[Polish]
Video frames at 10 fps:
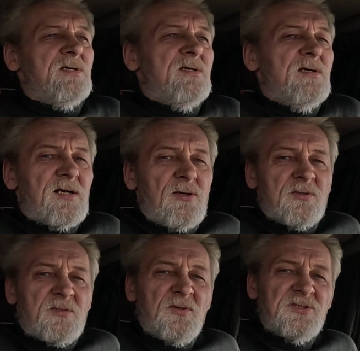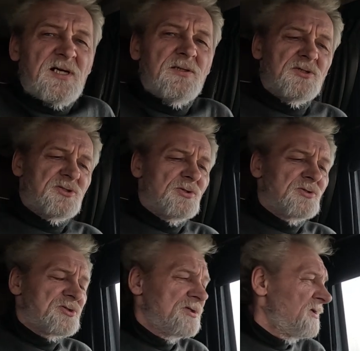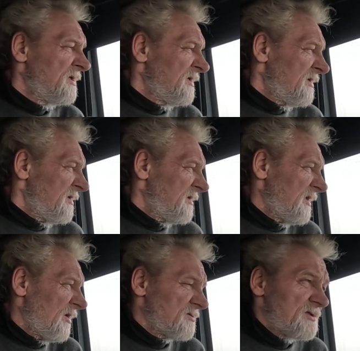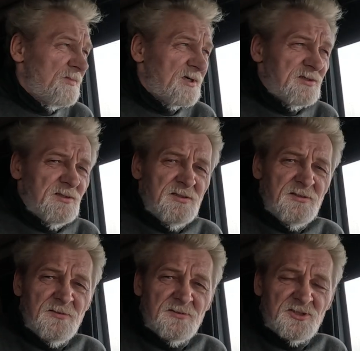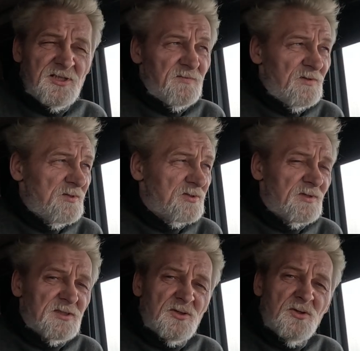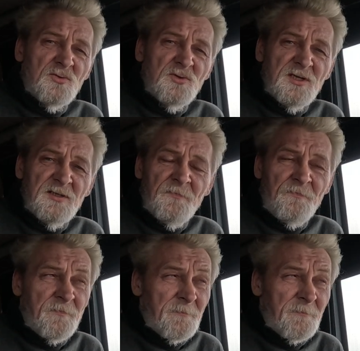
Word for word: i jaka odpowiedzialność ciąży na osobach czy na firmie, która to holuje,